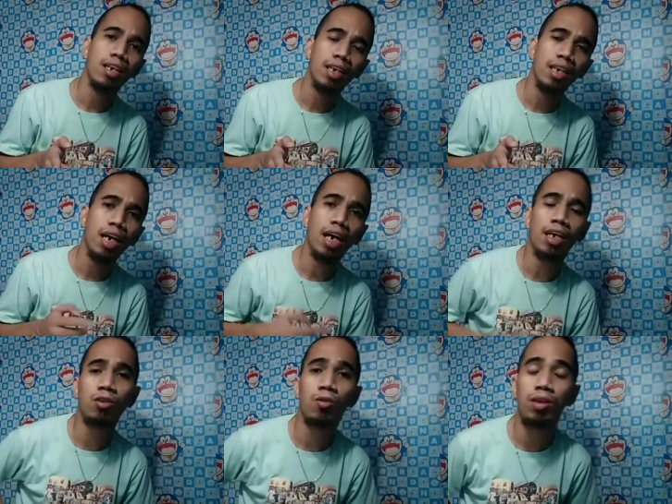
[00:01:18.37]
giya
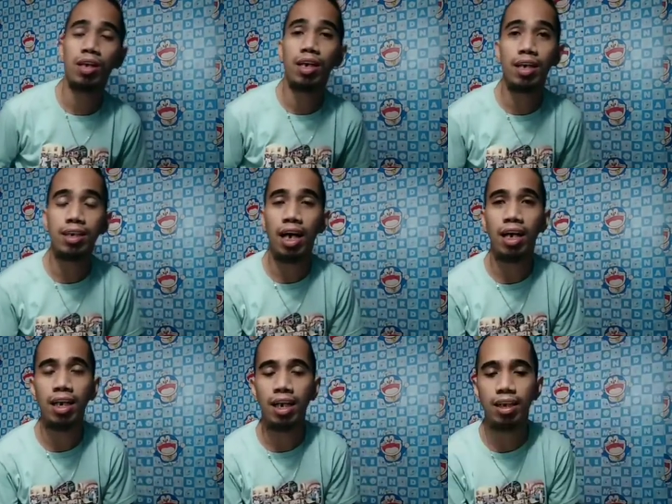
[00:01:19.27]
at counting race
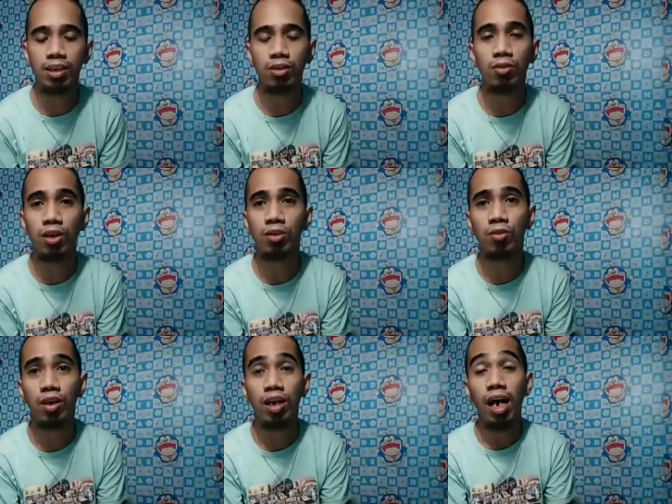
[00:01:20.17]
analyze ko
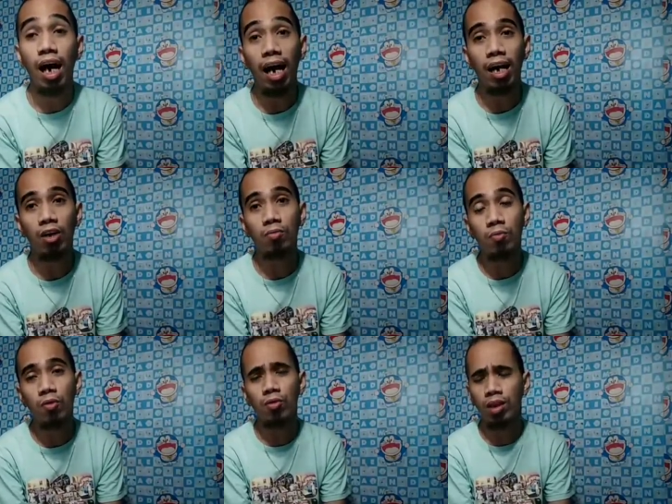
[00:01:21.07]
ngayong araw
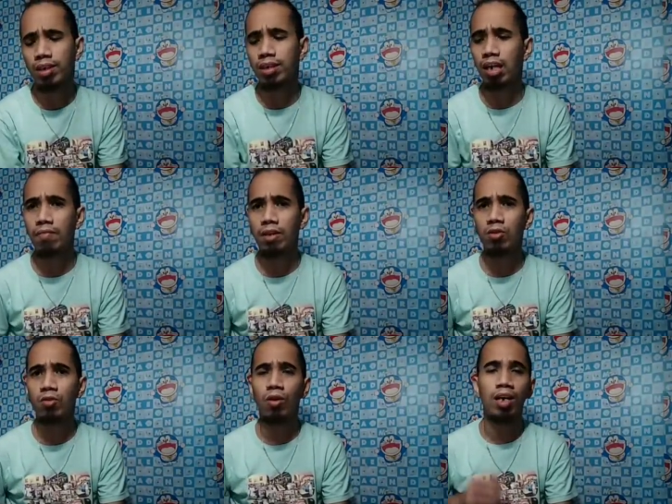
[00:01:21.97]
po ng
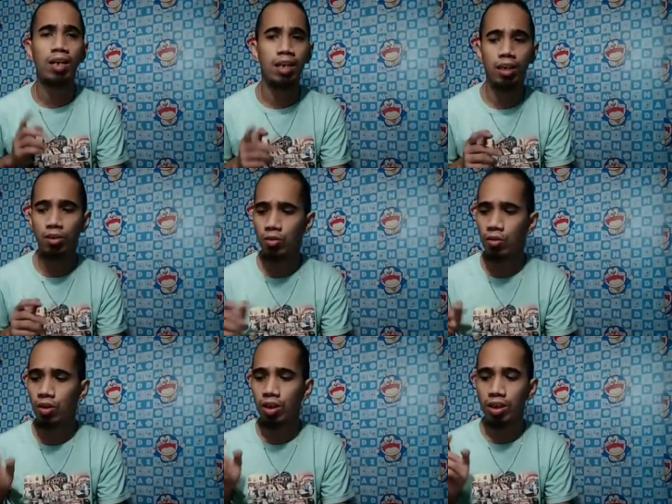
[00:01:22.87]
Sabado at Linggo,